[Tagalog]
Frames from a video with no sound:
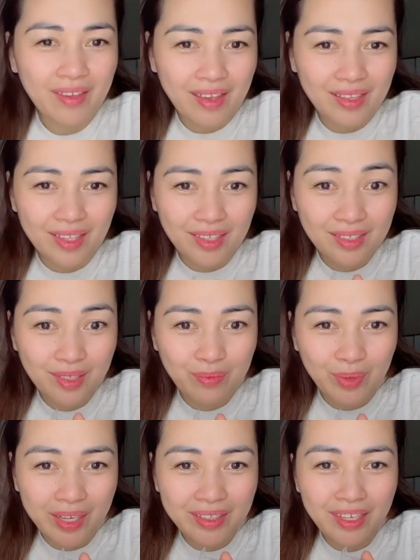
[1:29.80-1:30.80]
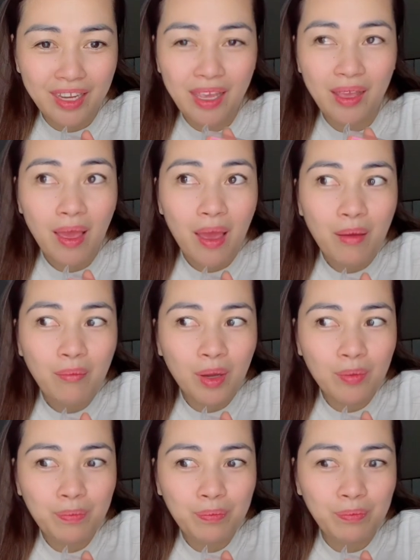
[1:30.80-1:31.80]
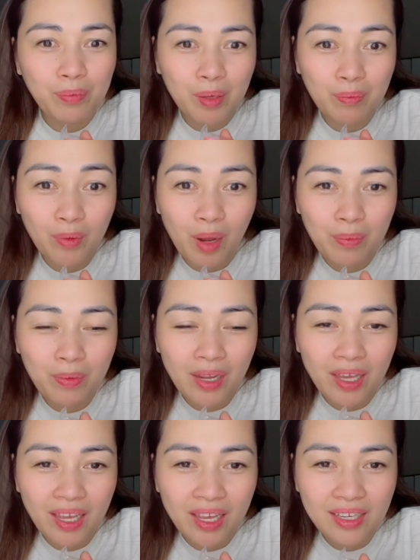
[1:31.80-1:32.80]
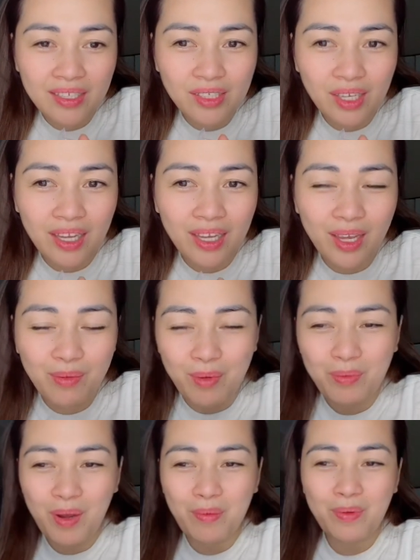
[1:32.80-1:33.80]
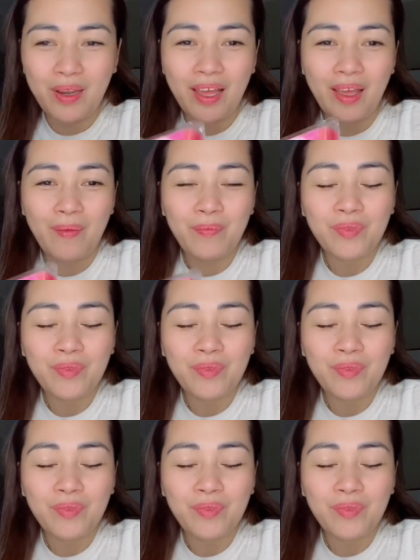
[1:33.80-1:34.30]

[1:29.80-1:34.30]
intensive brightening mag magpula-pula ka ani siya, ah, magpula-pula